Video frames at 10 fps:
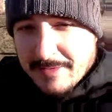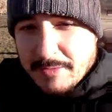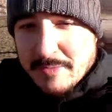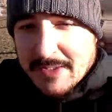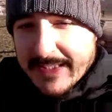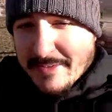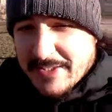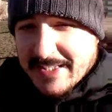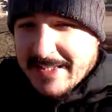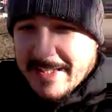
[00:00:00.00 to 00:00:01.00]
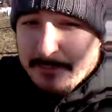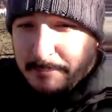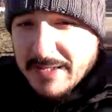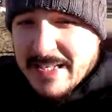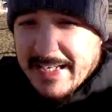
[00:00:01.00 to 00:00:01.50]
Voi volete vedere i
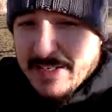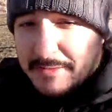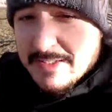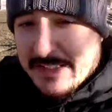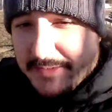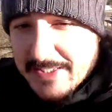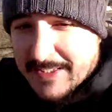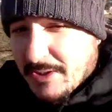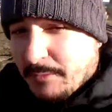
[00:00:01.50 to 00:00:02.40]
gameplay, volete vedere